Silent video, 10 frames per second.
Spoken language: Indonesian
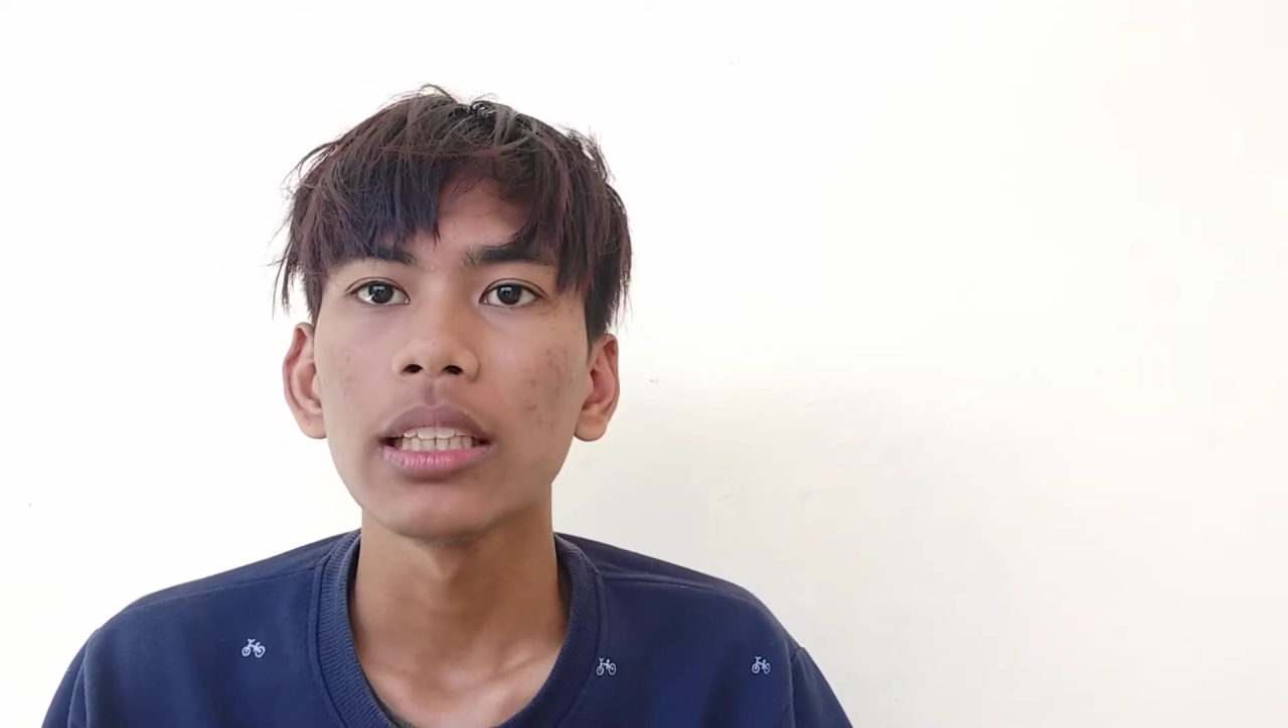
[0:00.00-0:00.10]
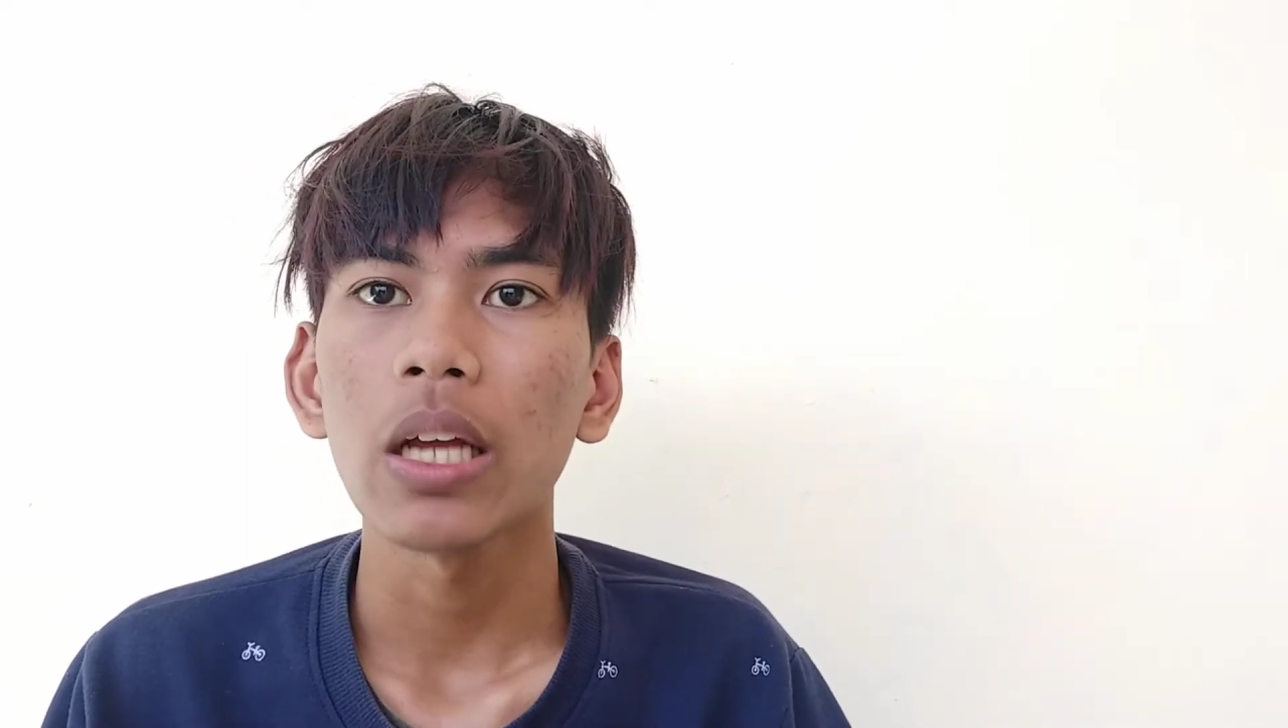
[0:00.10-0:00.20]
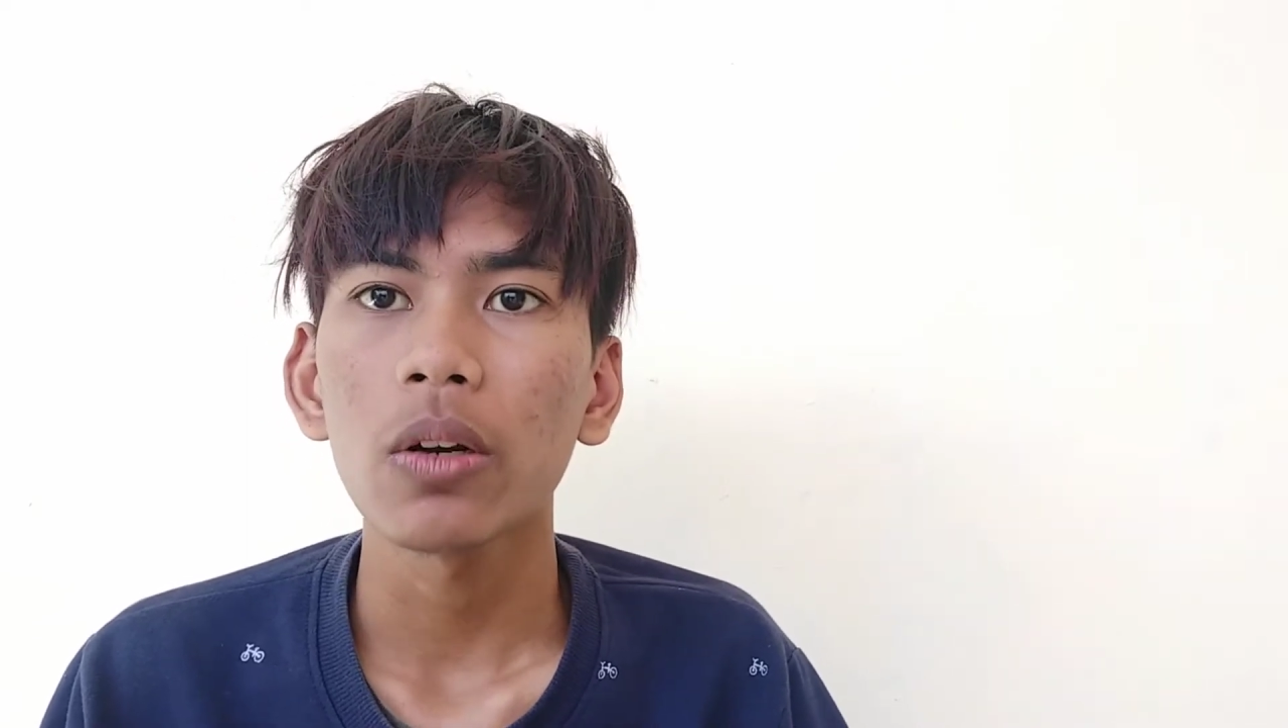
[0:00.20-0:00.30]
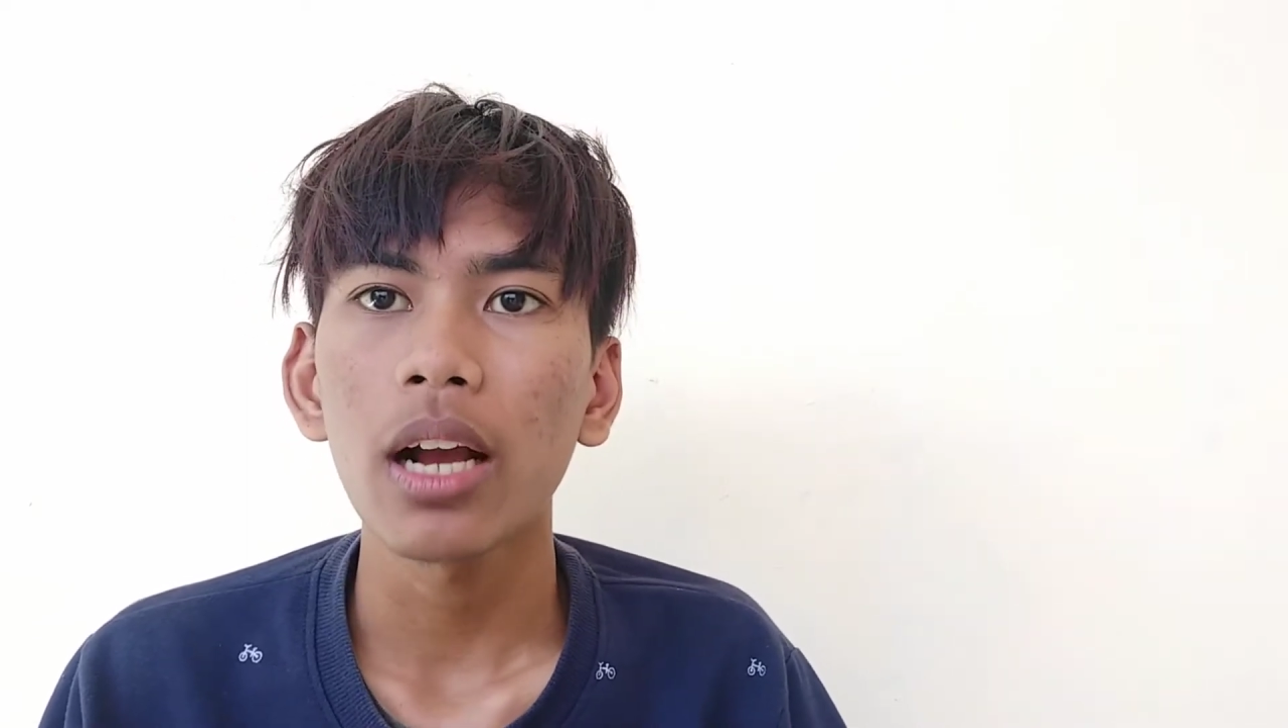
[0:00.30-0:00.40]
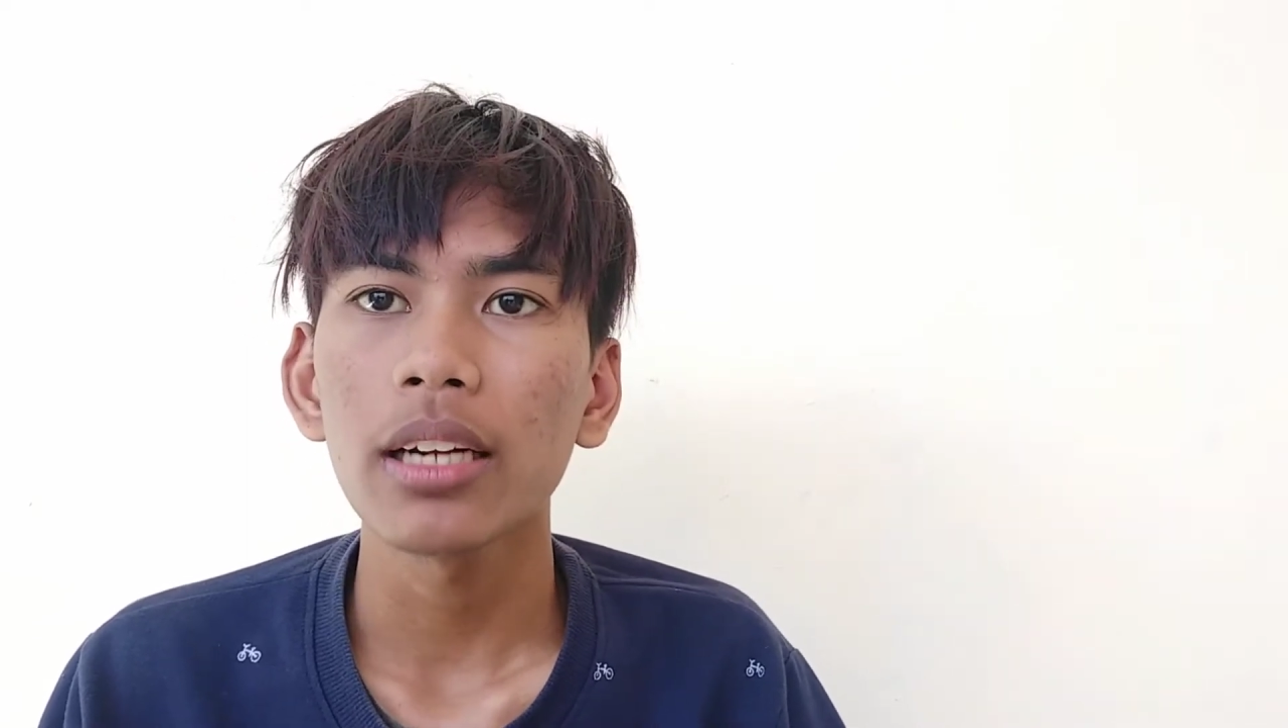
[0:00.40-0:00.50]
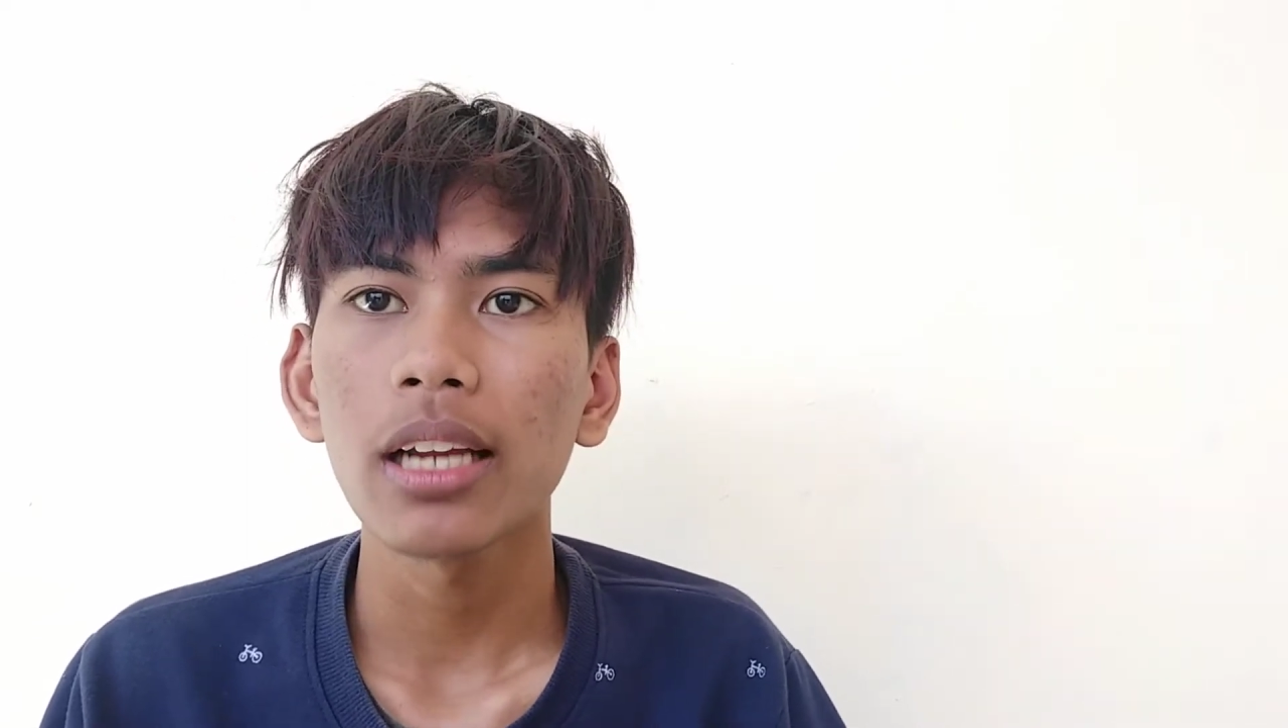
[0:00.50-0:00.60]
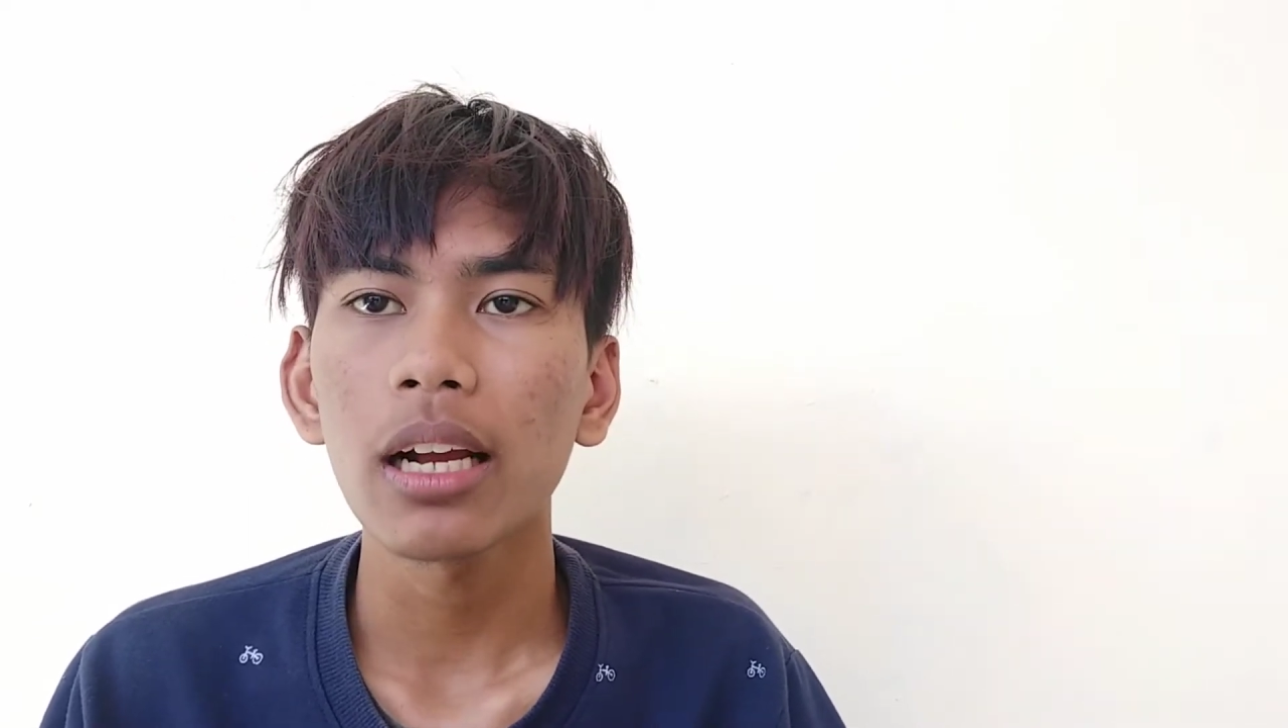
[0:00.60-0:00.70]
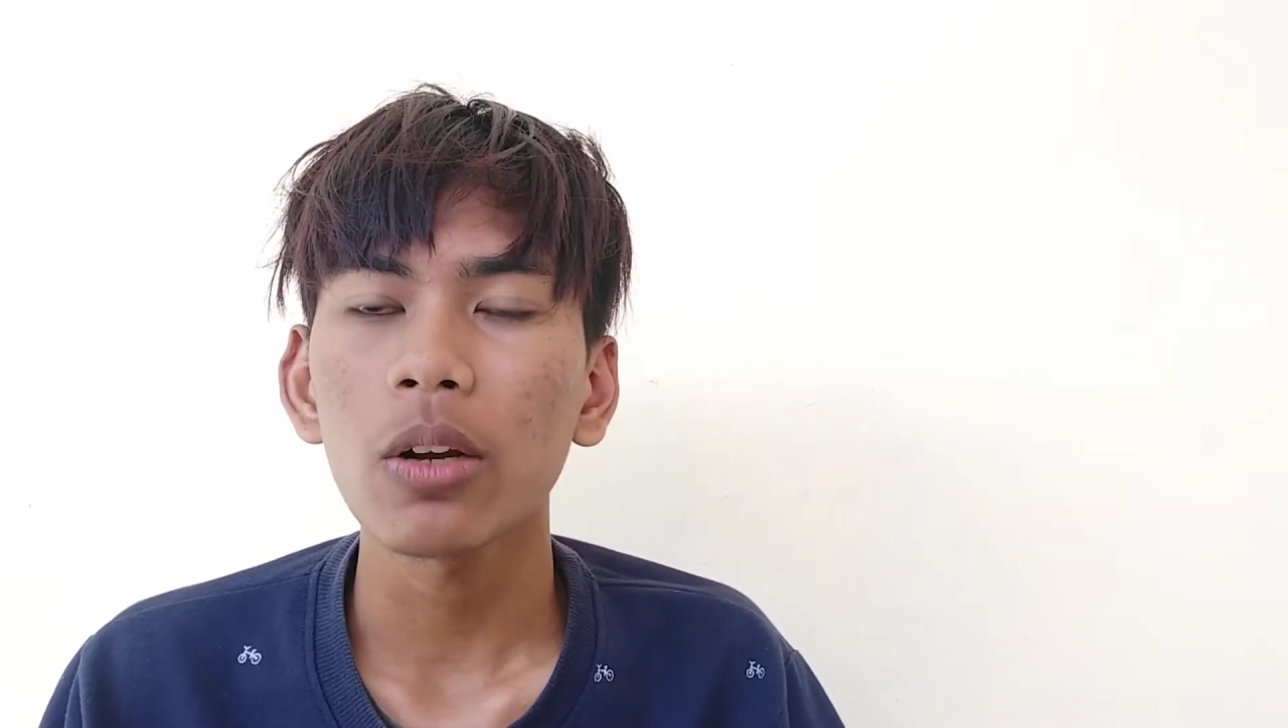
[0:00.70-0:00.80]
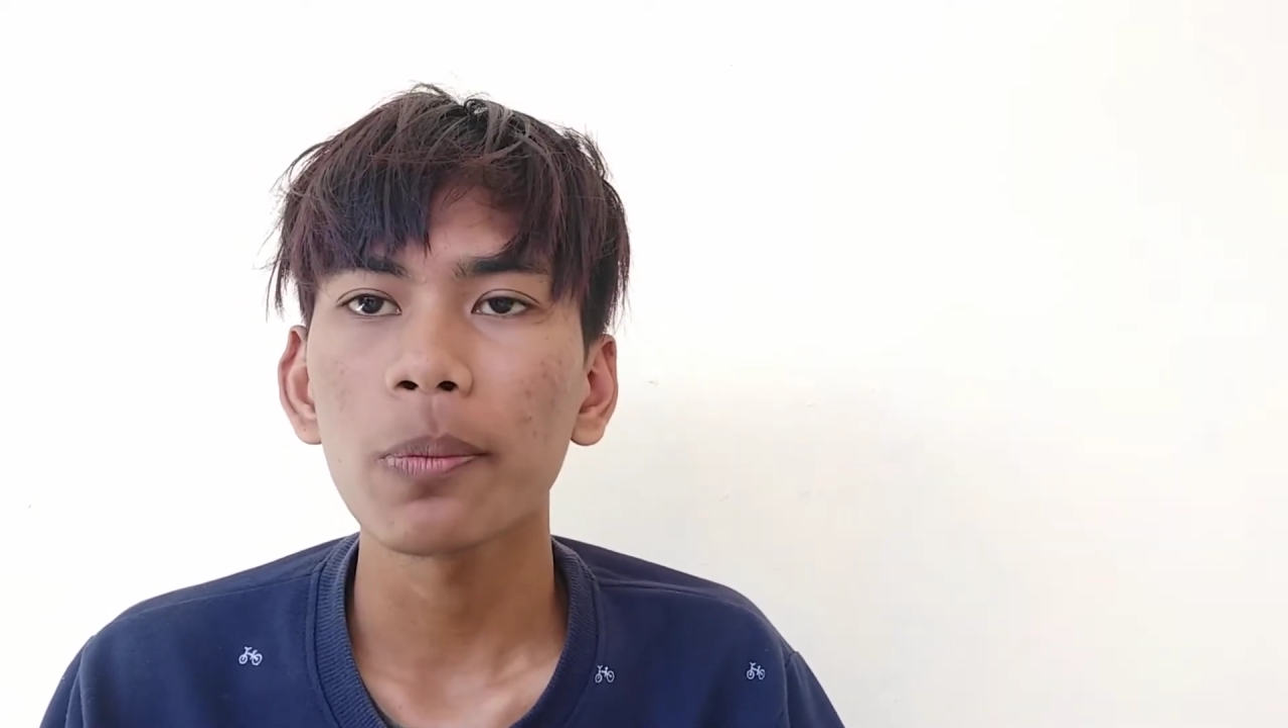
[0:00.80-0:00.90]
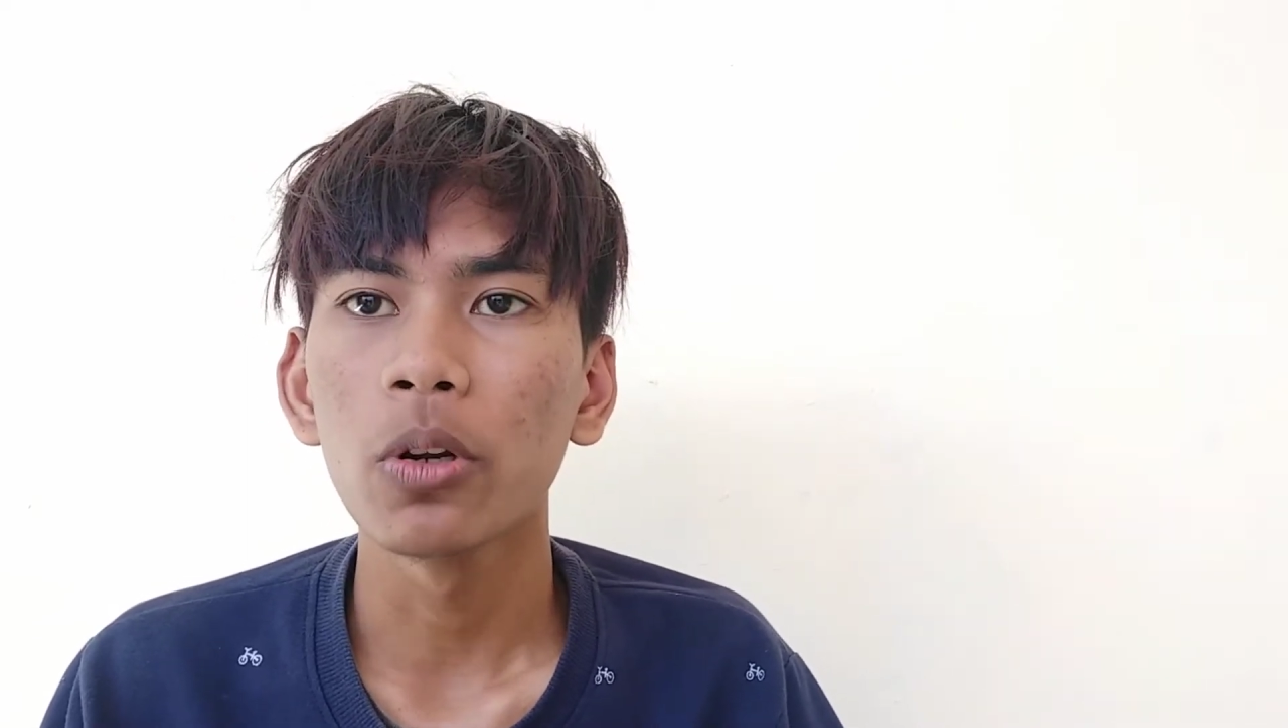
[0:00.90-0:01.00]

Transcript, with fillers: Tahukah Anda